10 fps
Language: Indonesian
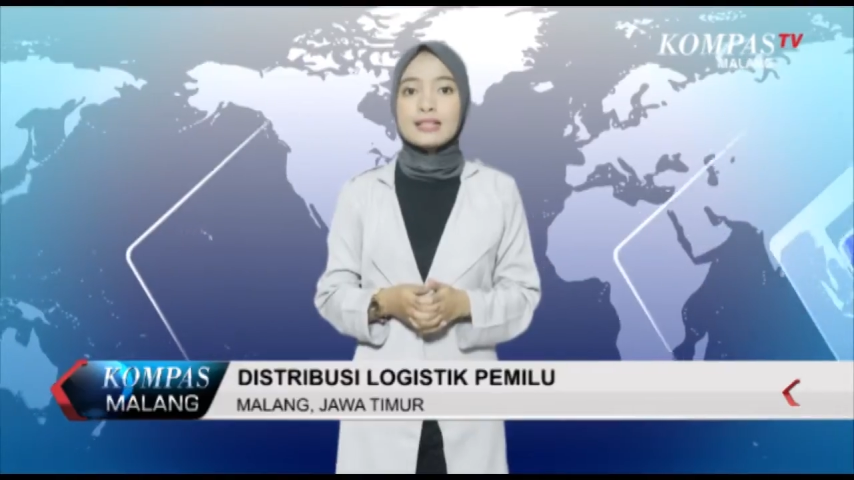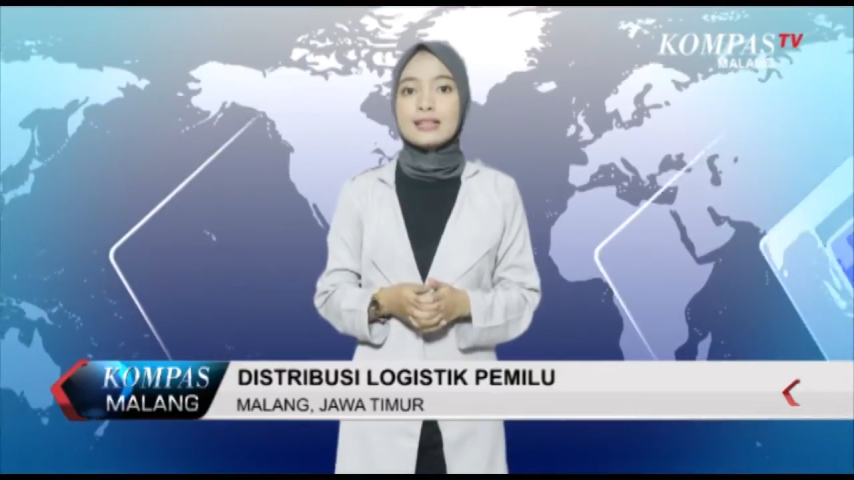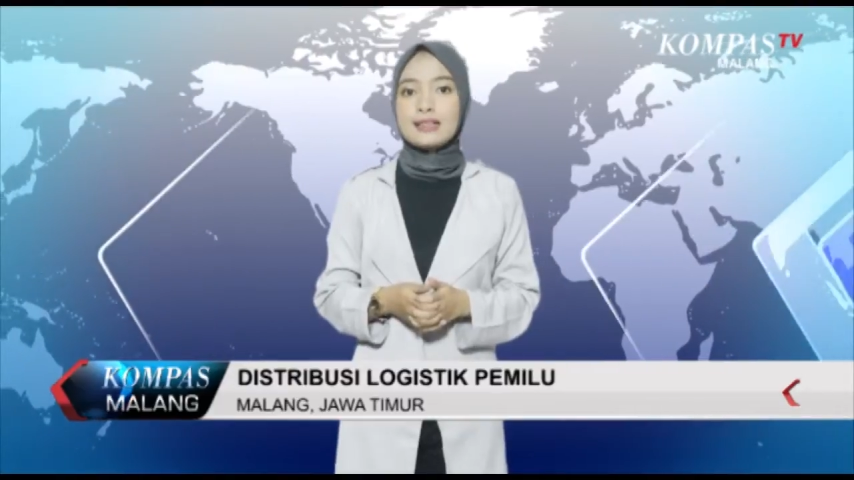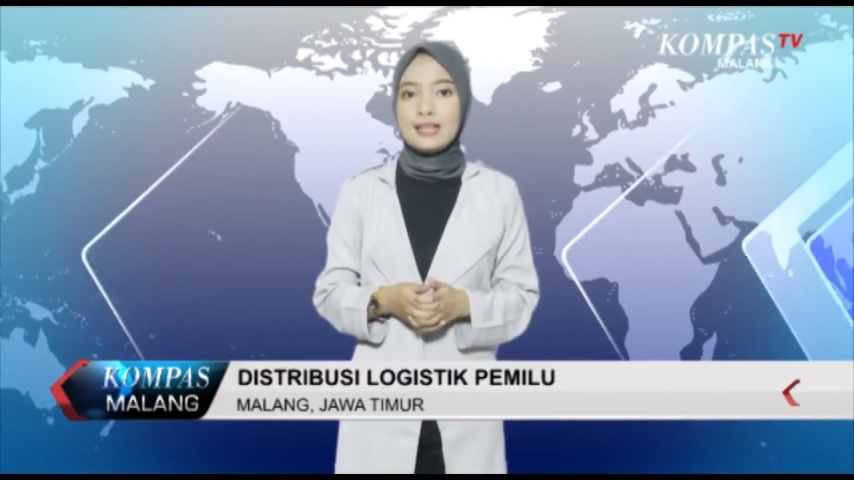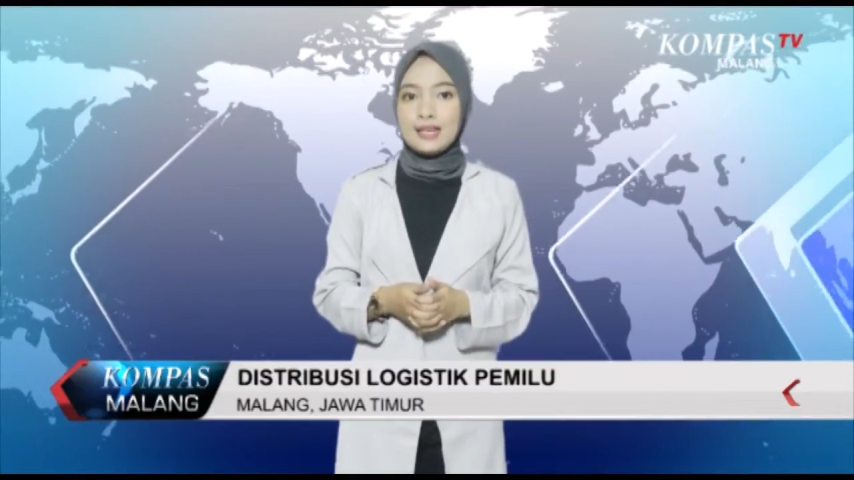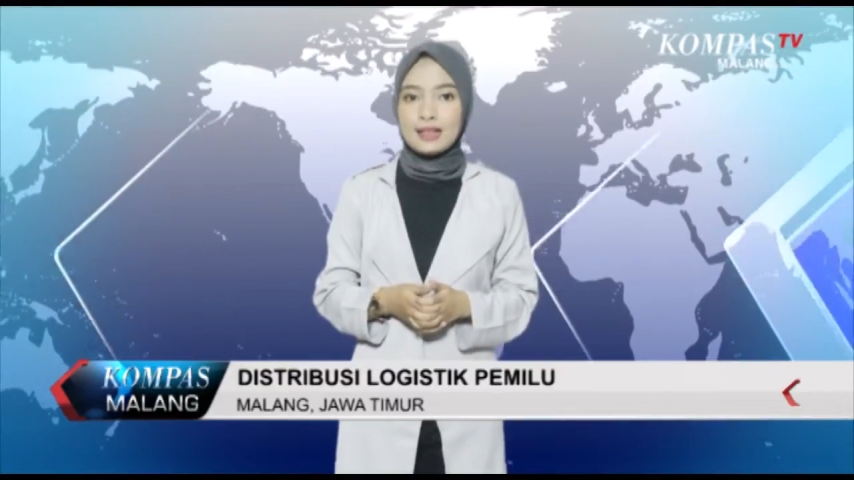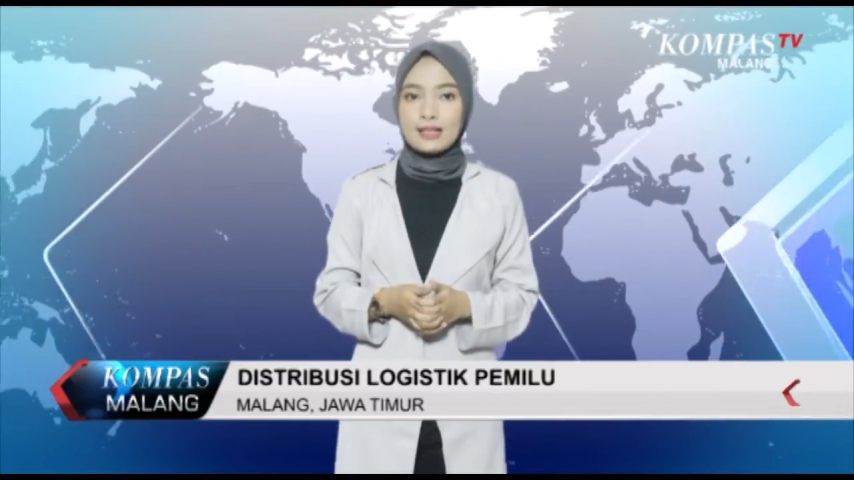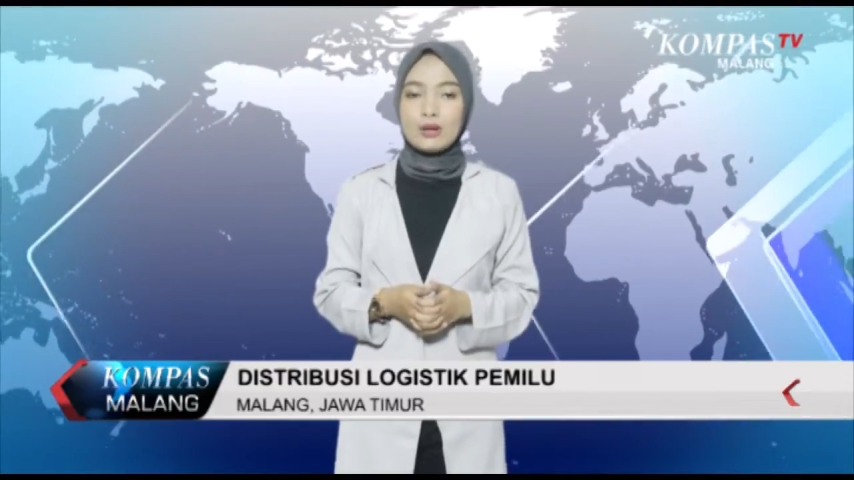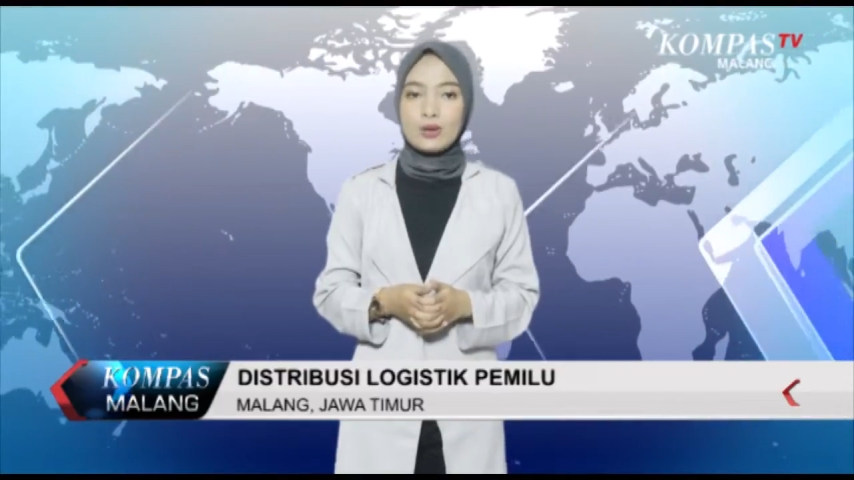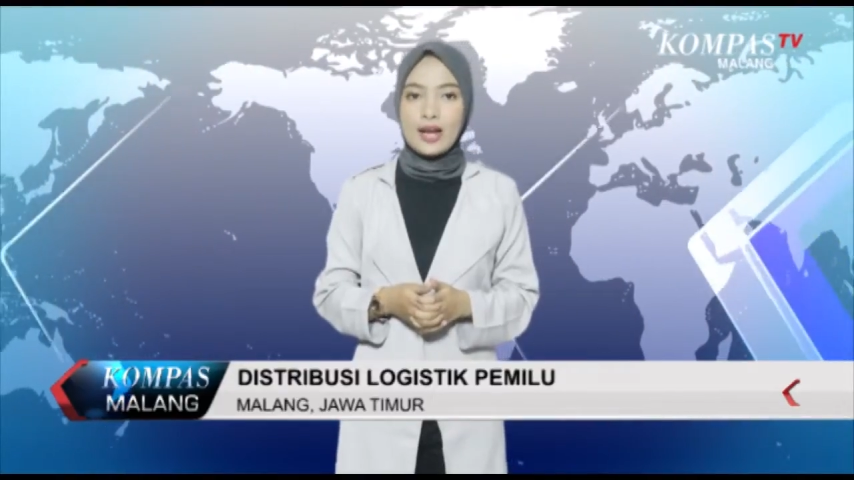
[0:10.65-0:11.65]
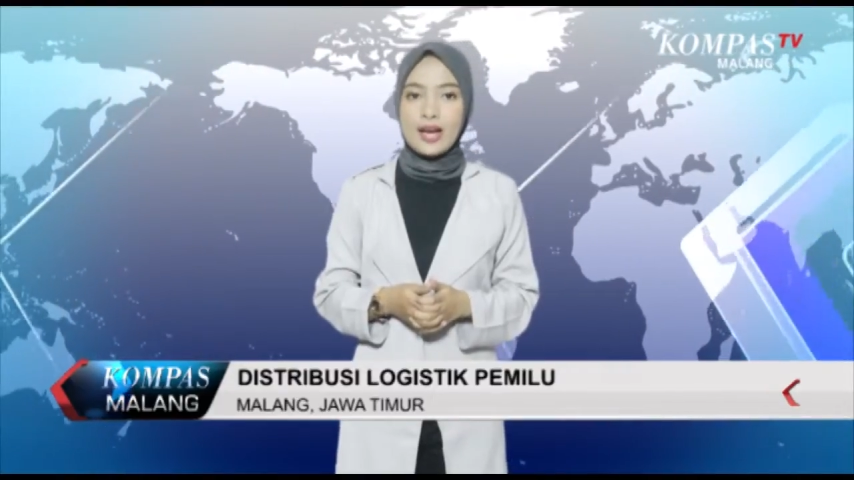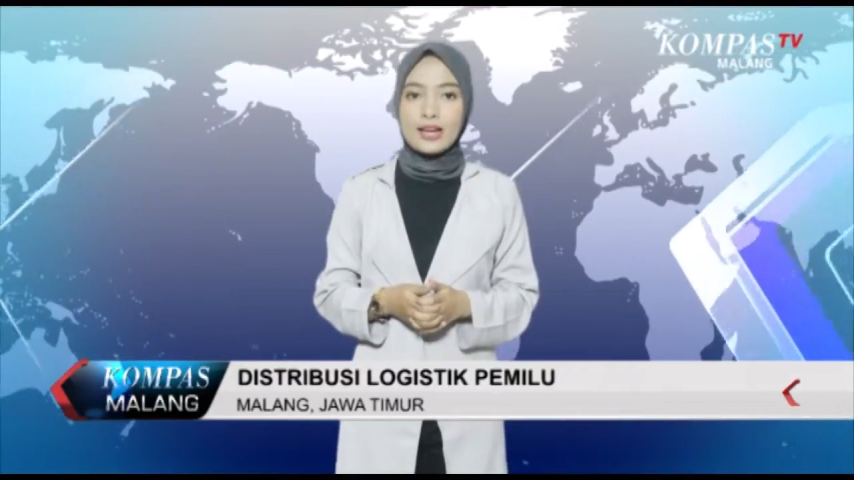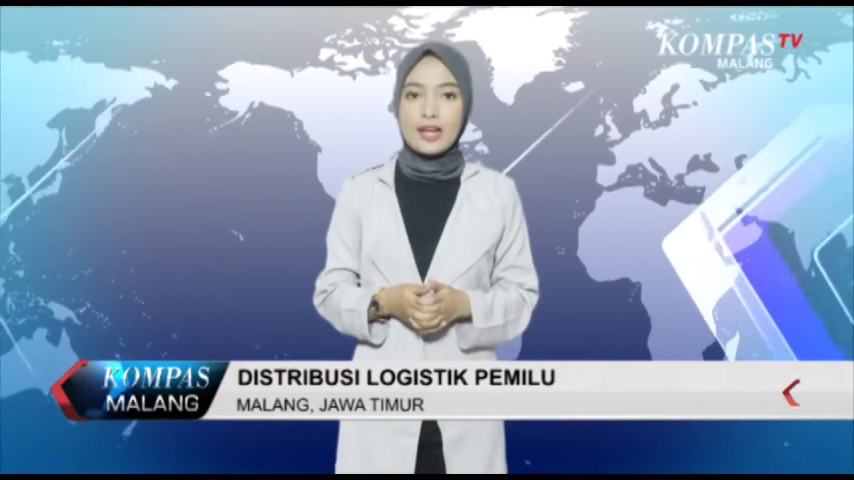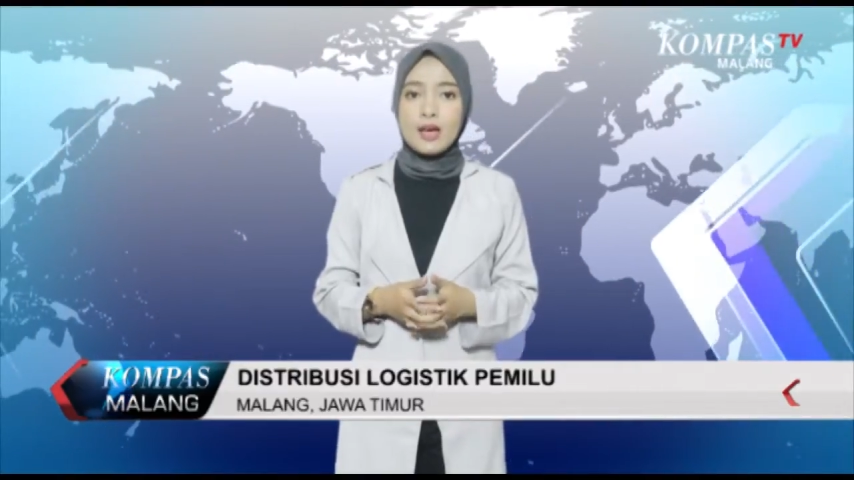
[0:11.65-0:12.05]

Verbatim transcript: ke tingkat kelurahan.